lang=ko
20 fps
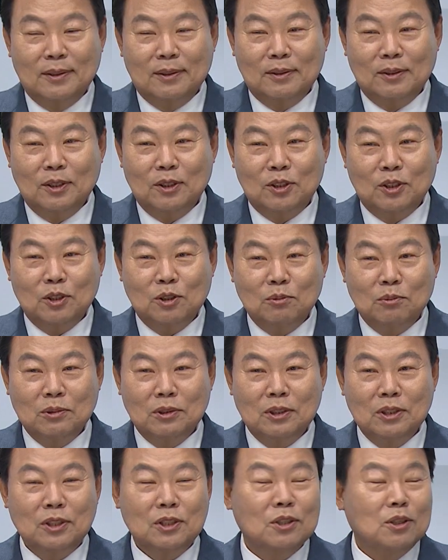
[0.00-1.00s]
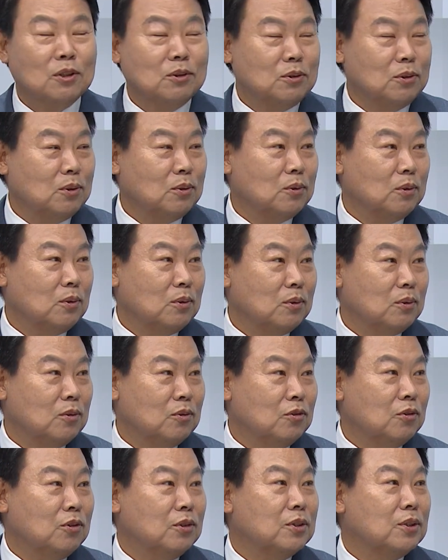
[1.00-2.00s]
근데 지금은 20건 정도로
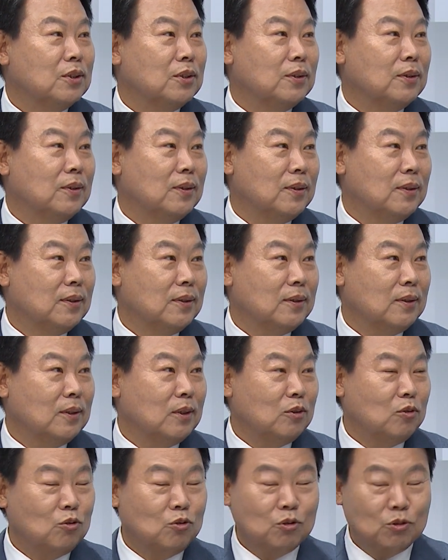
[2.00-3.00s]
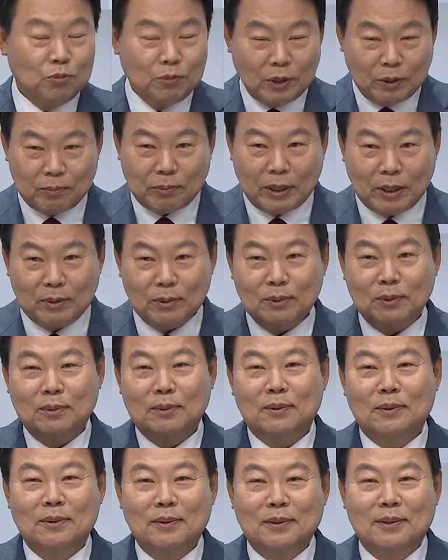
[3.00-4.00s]
줄었죠. 아. 들어오면 바로
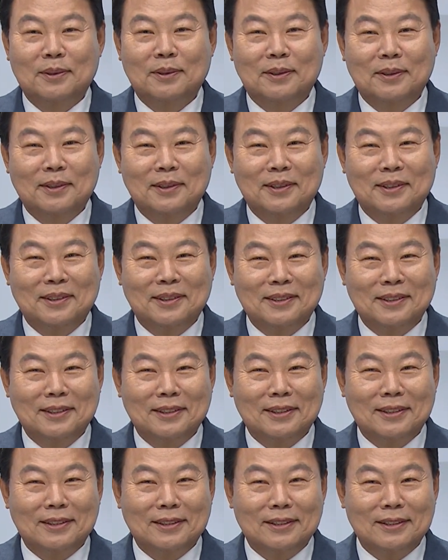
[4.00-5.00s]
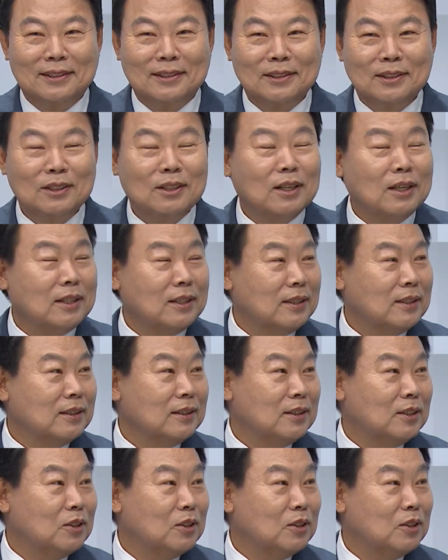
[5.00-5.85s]
네. 이제 인허가를